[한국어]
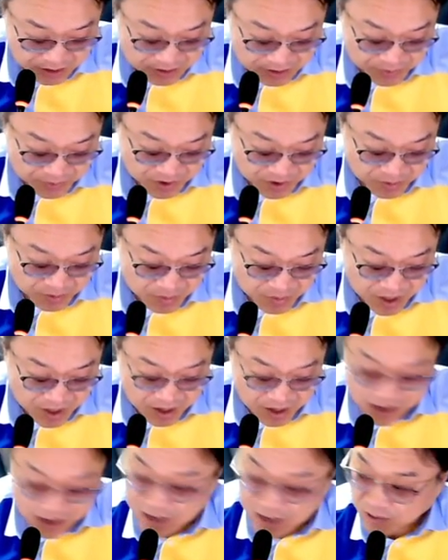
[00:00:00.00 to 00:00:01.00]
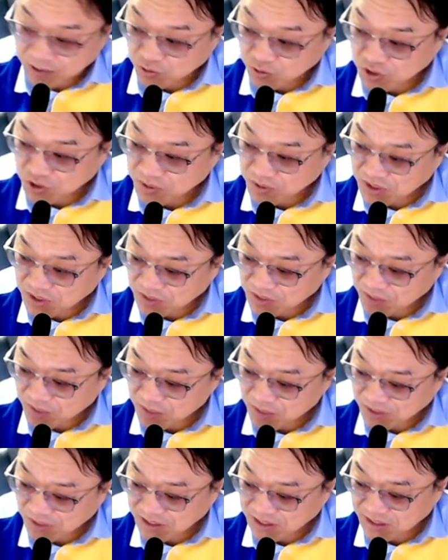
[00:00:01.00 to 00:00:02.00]
자, 그러면 아
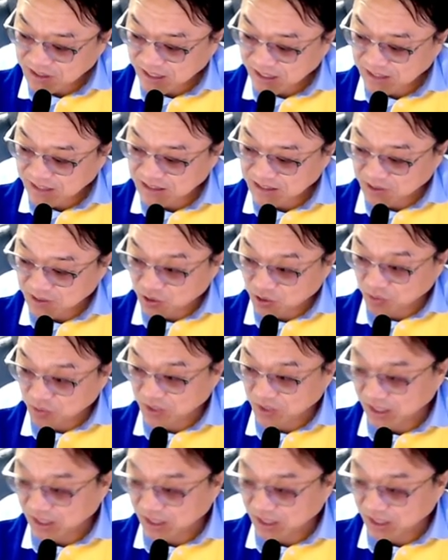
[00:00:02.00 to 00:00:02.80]
61.8%까지